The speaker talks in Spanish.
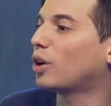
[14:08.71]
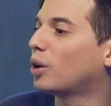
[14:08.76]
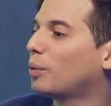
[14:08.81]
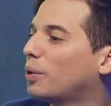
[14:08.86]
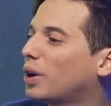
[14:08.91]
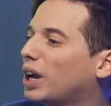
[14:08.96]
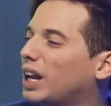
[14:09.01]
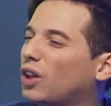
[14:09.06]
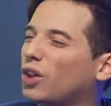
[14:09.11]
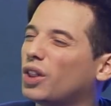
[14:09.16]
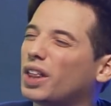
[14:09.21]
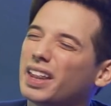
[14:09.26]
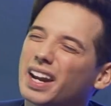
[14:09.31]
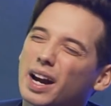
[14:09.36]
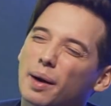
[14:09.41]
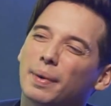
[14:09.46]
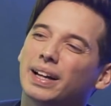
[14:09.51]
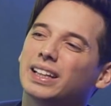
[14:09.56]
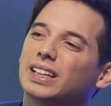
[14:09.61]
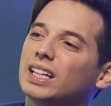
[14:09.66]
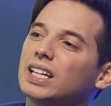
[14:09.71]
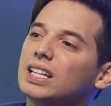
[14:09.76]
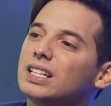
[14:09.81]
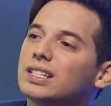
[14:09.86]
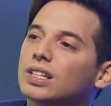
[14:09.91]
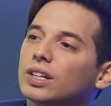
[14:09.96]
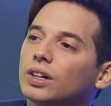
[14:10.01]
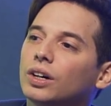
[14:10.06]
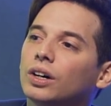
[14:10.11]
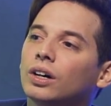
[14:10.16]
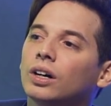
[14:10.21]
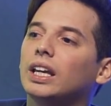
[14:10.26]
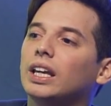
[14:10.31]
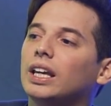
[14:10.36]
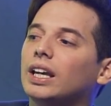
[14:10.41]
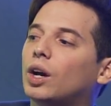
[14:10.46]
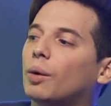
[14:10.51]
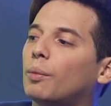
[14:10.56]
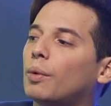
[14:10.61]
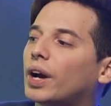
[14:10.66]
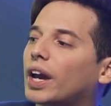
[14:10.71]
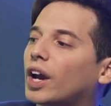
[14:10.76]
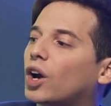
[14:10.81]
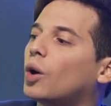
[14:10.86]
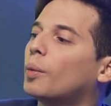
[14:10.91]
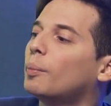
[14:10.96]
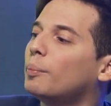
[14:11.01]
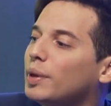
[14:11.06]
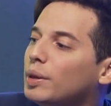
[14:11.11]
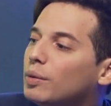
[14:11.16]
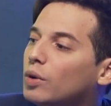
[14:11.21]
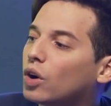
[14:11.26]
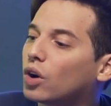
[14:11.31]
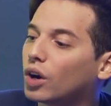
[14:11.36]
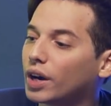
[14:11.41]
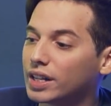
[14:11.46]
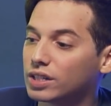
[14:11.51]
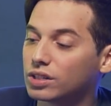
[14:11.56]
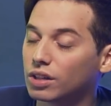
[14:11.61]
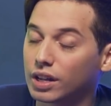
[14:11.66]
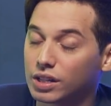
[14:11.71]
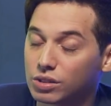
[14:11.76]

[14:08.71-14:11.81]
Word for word: Como que lo desdramatizo y como que convivo con eso,